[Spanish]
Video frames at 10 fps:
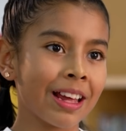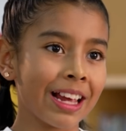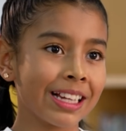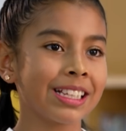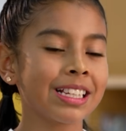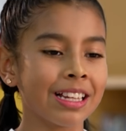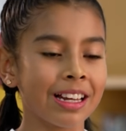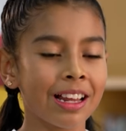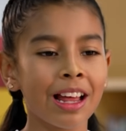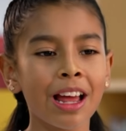Es
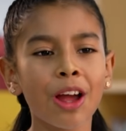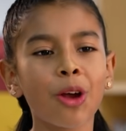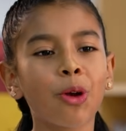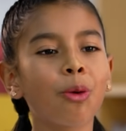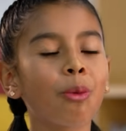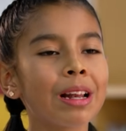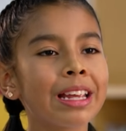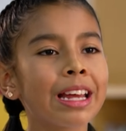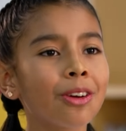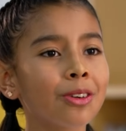decir, con
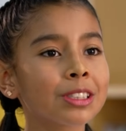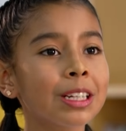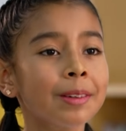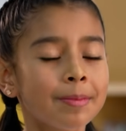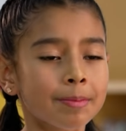cualquier cosa